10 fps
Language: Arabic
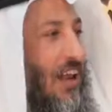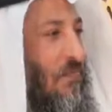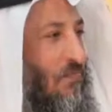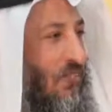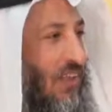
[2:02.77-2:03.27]

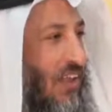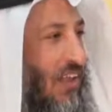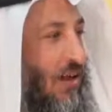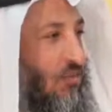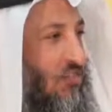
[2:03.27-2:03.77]
القلم
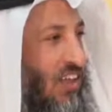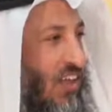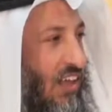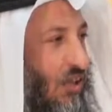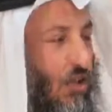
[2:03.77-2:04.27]
قلم
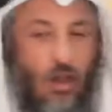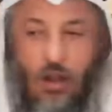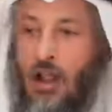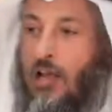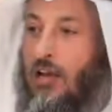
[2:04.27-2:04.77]
السيئات
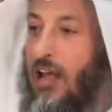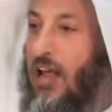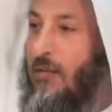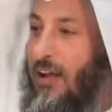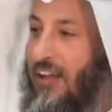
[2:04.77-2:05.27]
لكن
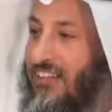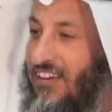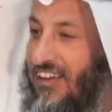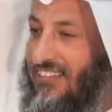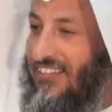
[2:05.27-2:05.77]
قلم
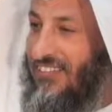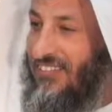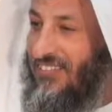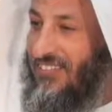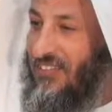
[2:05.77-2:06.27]
الحسنات
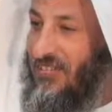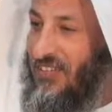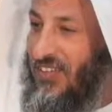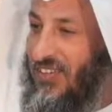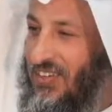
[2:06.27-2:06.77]

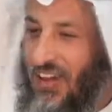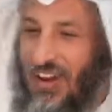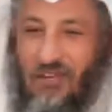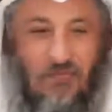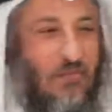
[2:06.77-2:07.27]

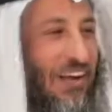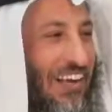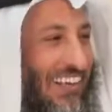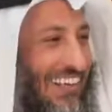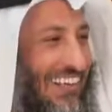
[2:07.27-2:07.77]
اللهم
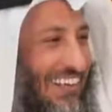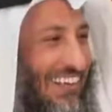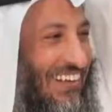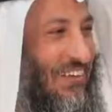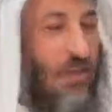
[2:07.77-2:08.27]
بارك
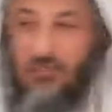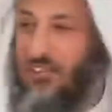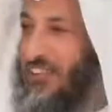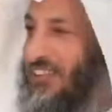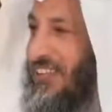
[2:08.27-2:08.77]

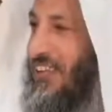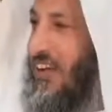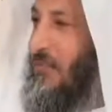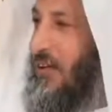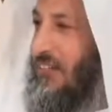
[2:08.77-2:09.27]
يمشي
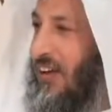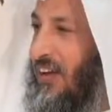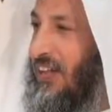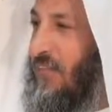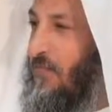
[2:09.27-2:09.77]
قلم
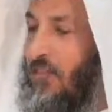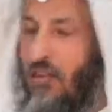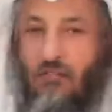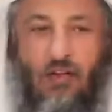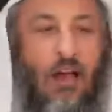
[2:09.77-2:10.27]
الحسنات
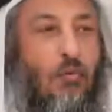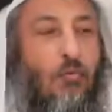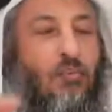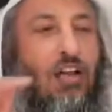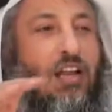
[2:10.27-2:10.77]

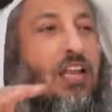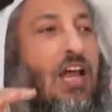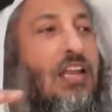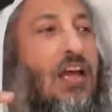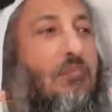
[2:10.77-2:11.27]

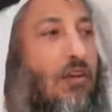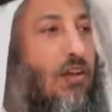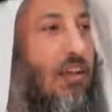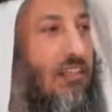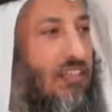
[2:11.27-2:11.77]
فمجرد ان
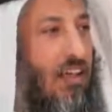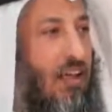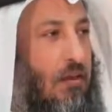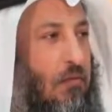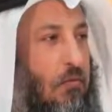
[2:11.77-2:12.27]
يبلغ
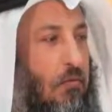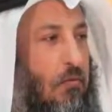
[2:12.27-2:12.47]
الانسان